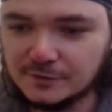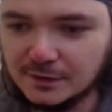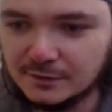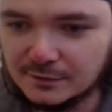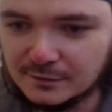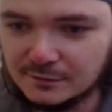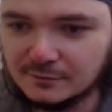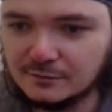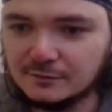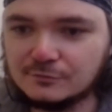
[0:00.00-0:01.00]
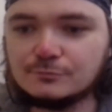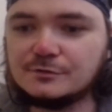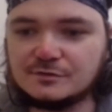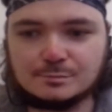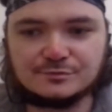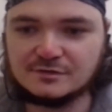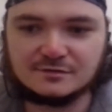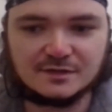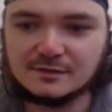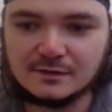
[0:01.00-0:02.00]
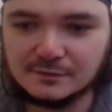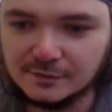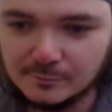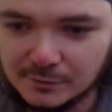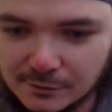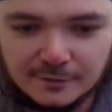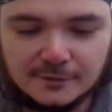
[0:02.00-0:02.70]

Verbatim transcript: Да-да-да, да, да, Это у них стандартная была.